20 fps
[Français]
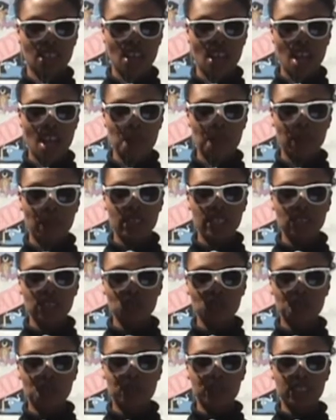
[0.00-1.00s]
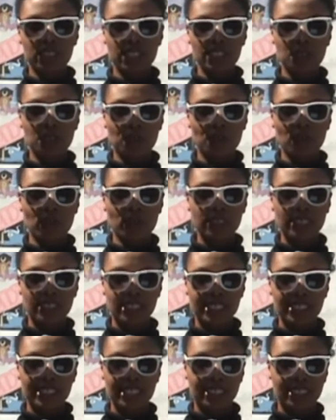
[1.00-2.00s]
Après une petite pause
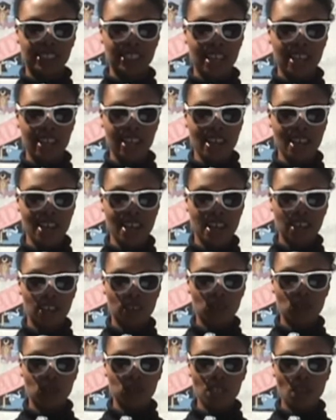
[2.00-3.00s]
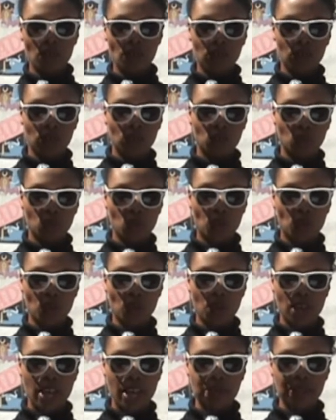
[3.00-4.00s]
cet été, nous avons une
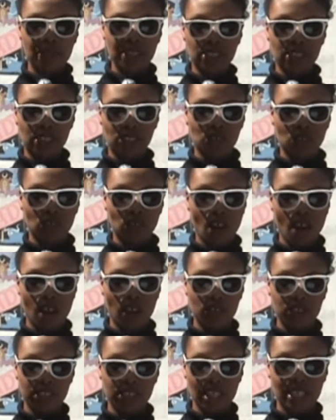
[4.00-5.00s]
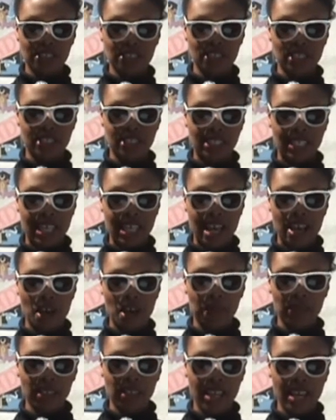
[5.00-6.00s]
nouvelle émission à Los Angeles qui est
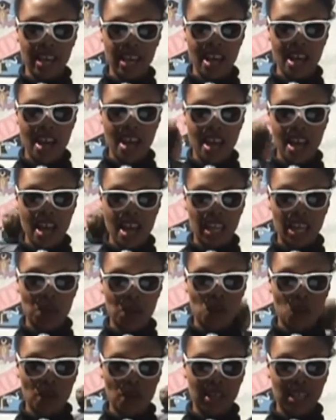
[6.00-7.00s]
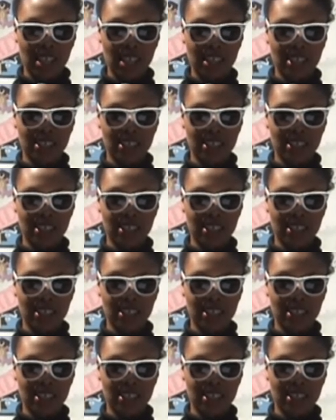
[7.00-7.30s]
appelée LA Woman.